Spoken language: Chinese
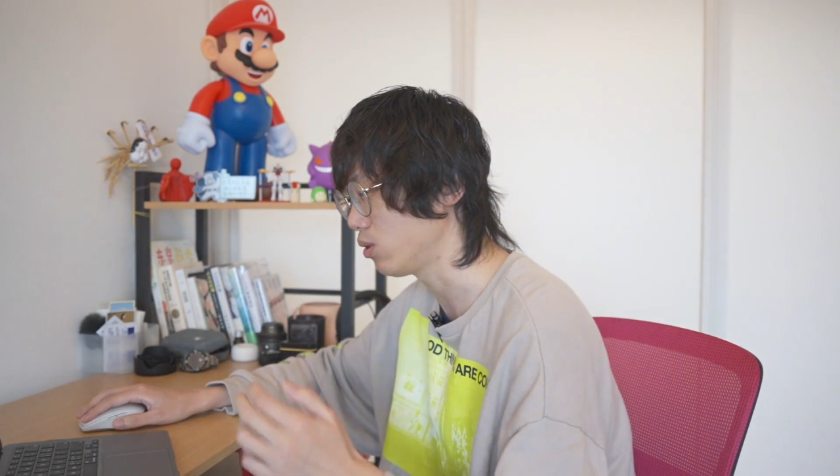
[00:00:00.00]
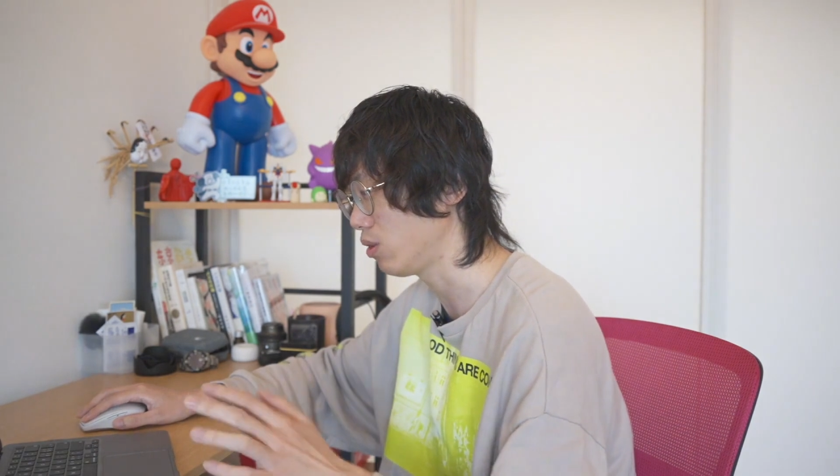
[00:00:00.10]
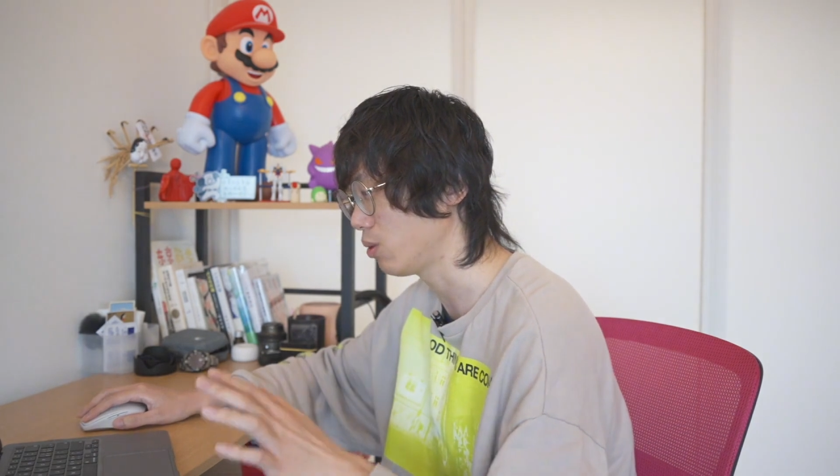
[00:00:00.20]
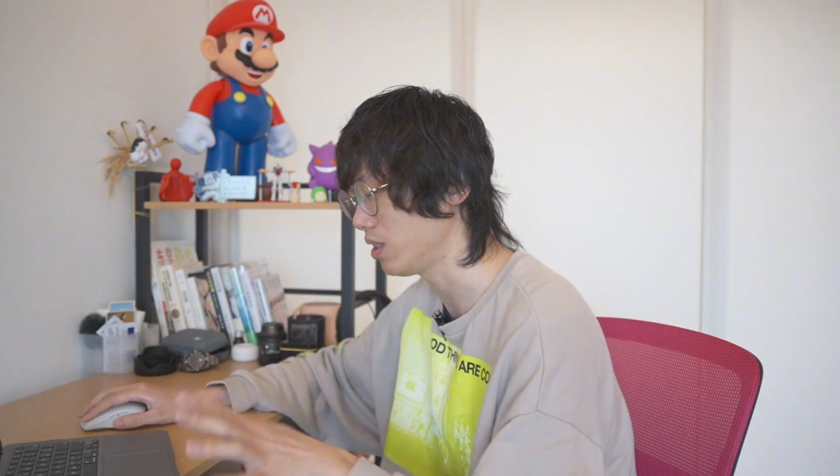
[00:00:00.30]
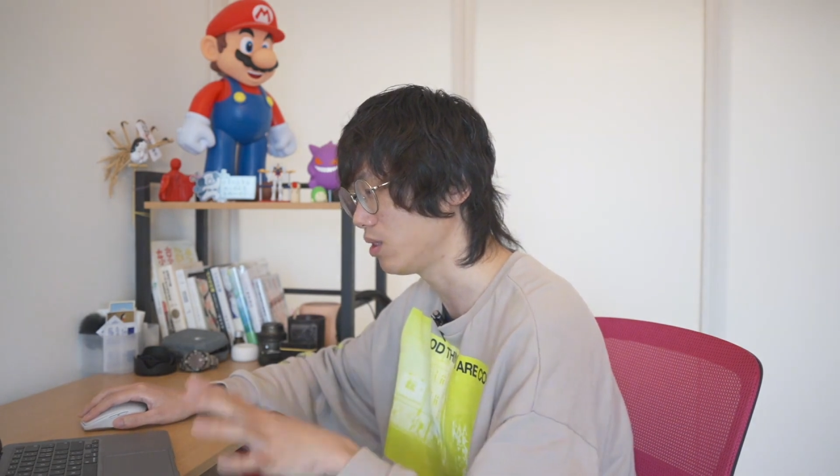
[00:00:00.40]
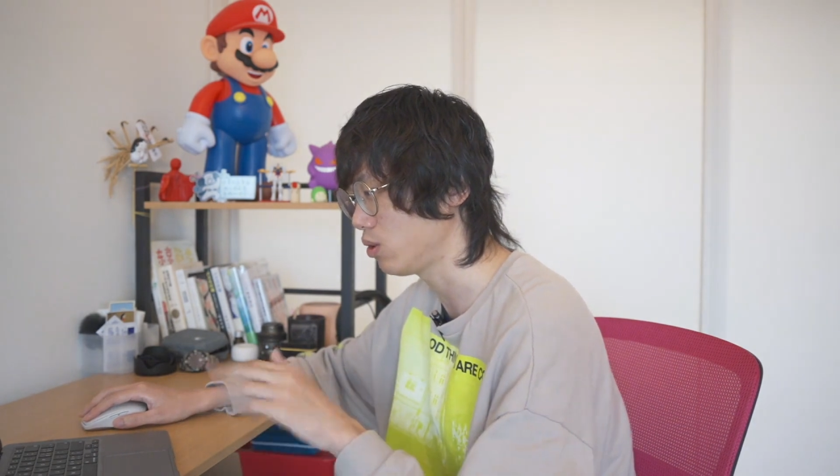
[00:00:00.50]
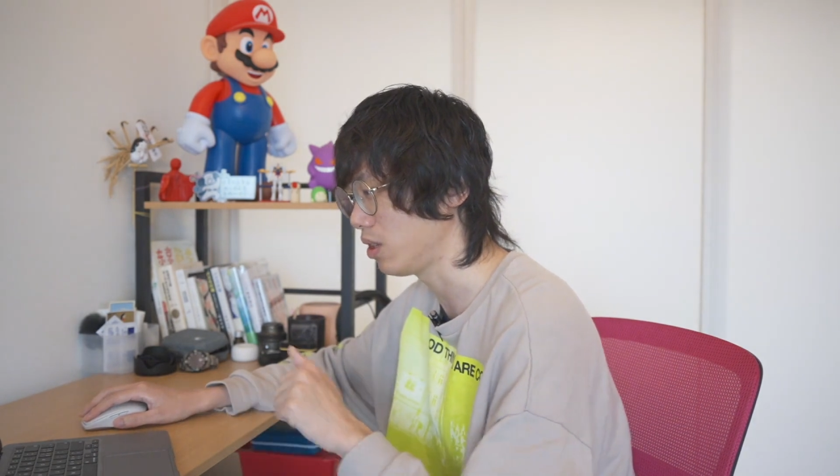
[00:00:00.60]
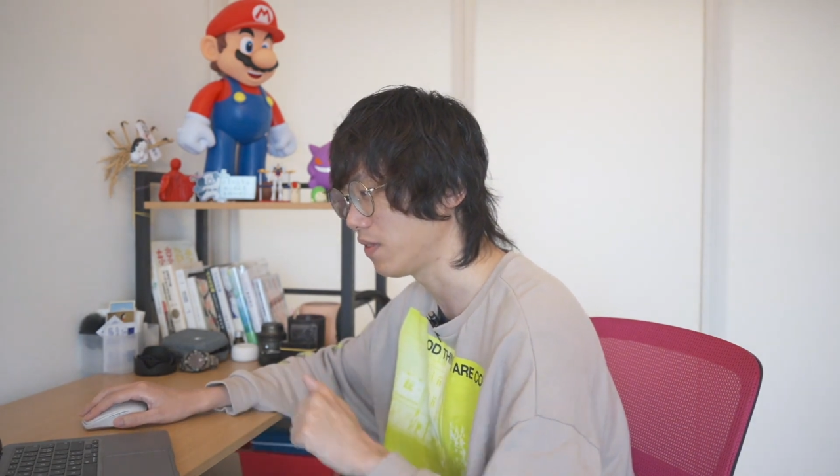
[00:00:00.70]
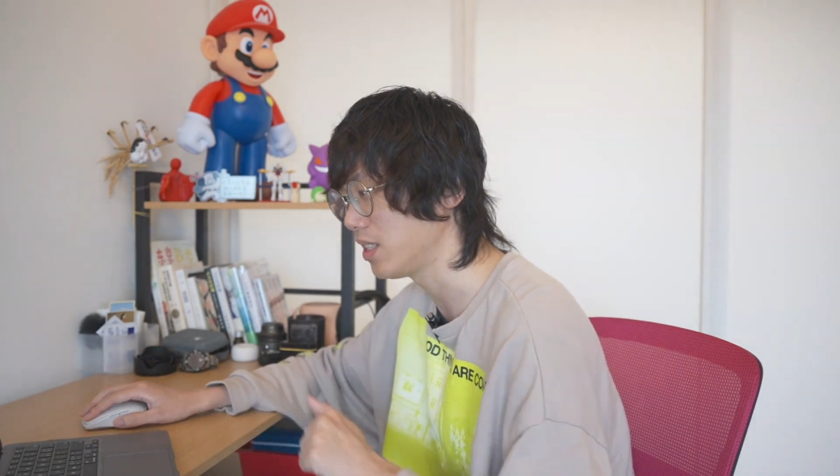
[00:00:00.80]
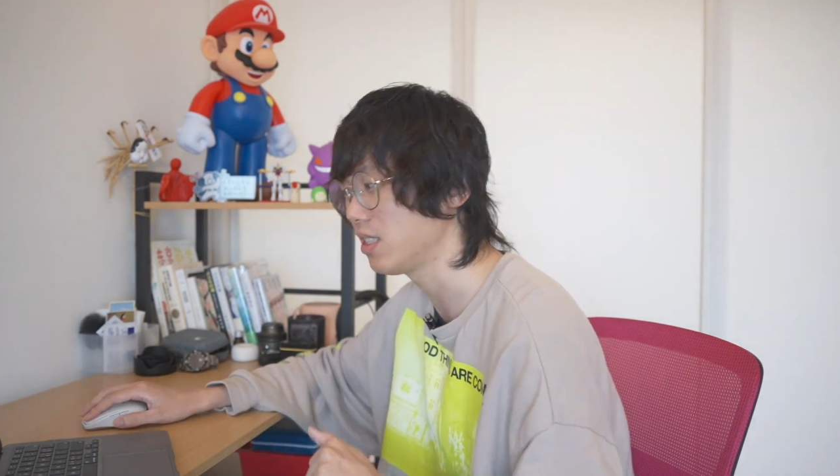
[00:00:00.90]
具体问题、具
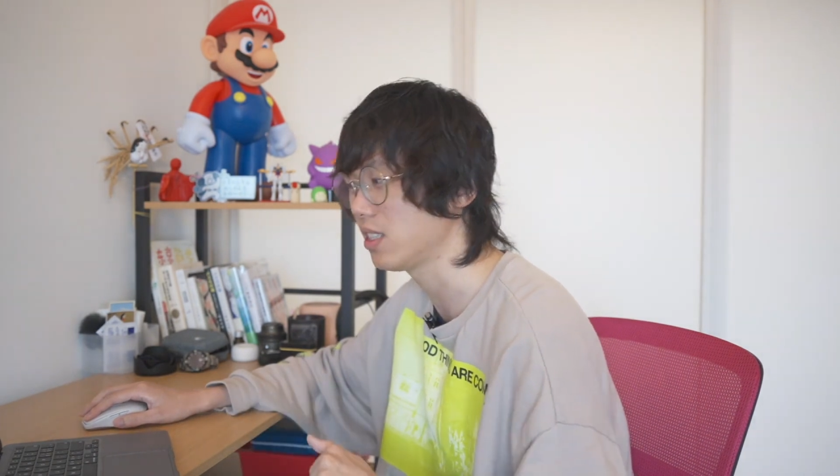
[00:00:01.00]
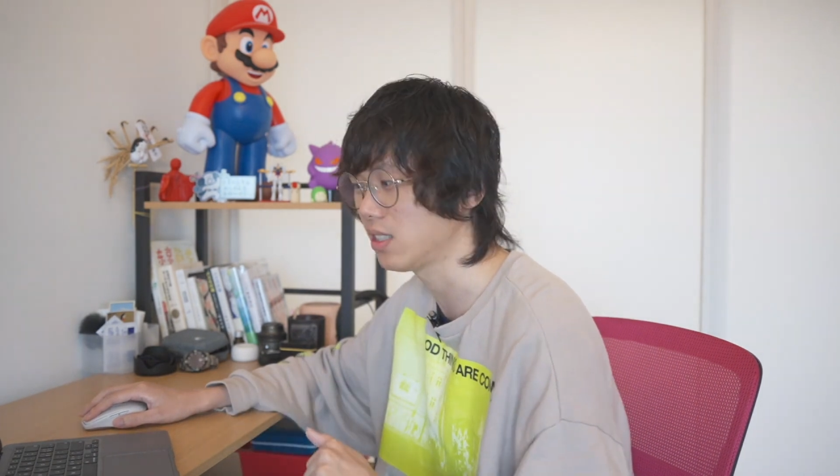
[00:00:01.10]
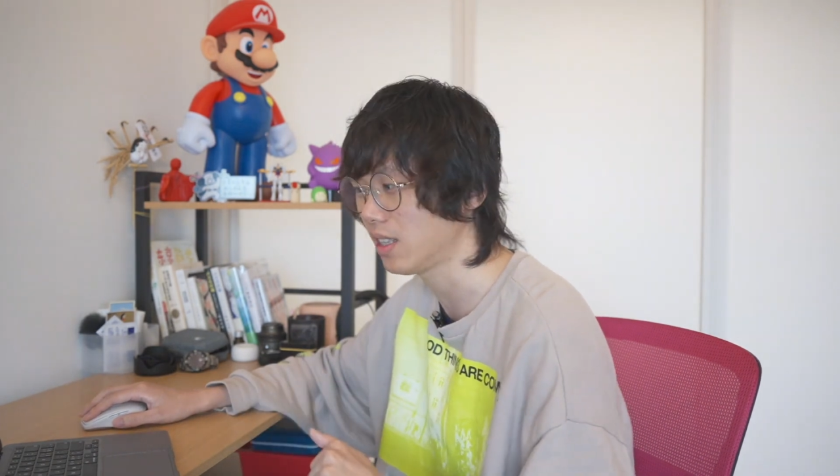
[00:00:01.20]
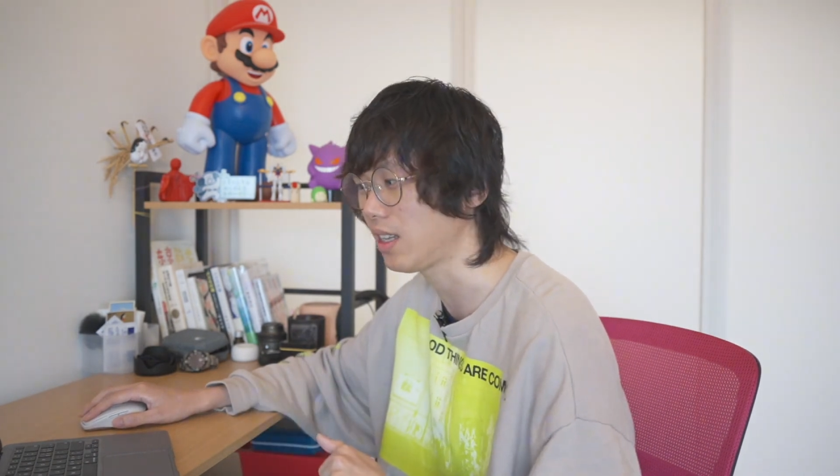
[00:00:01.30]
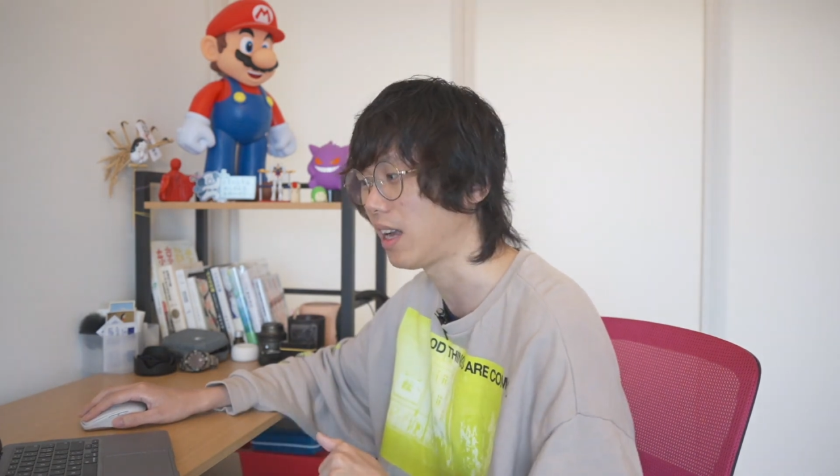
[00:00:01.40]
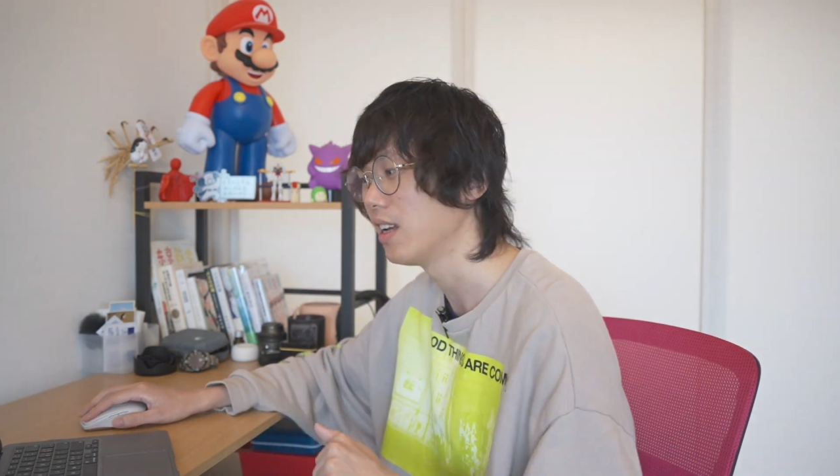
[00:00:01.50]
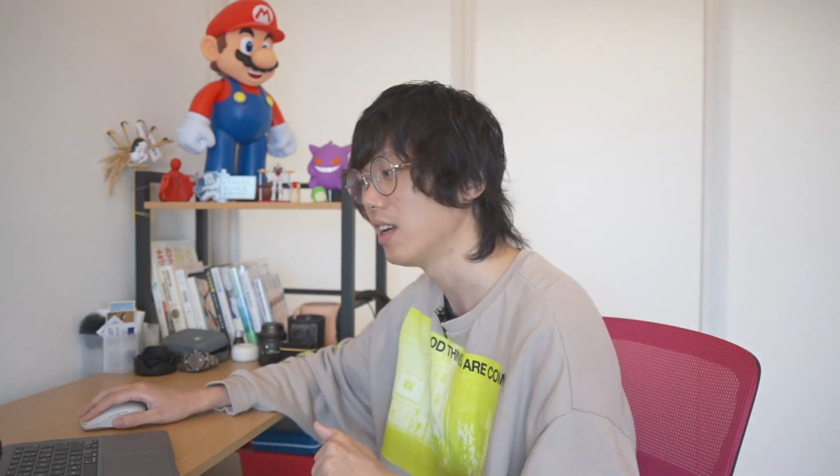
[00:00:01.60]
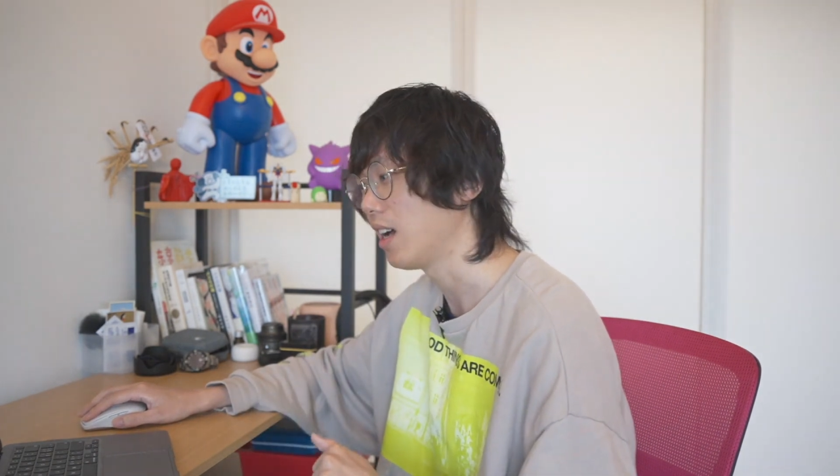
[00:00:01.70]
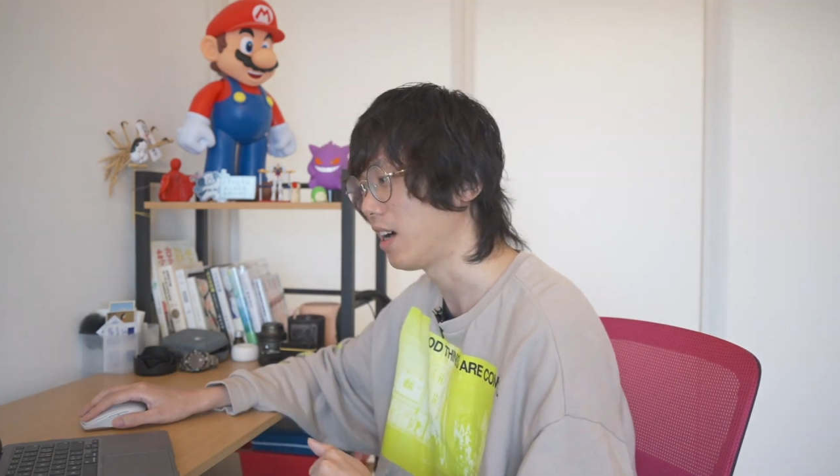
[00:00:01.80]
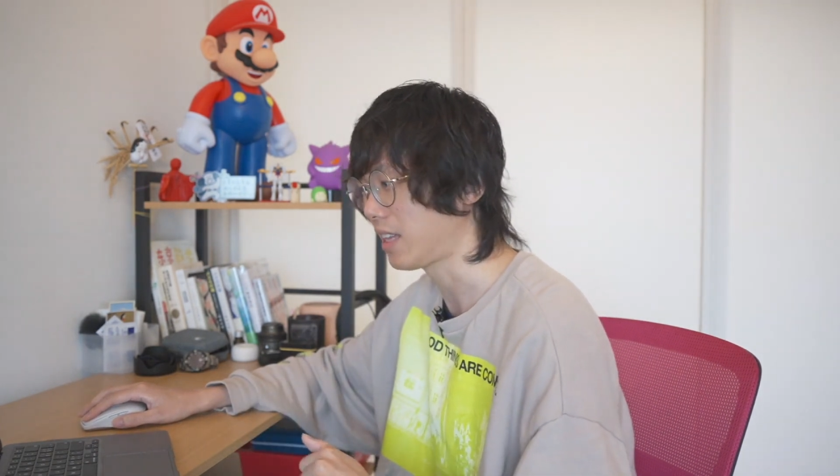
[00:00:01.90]
体分析之类的啊，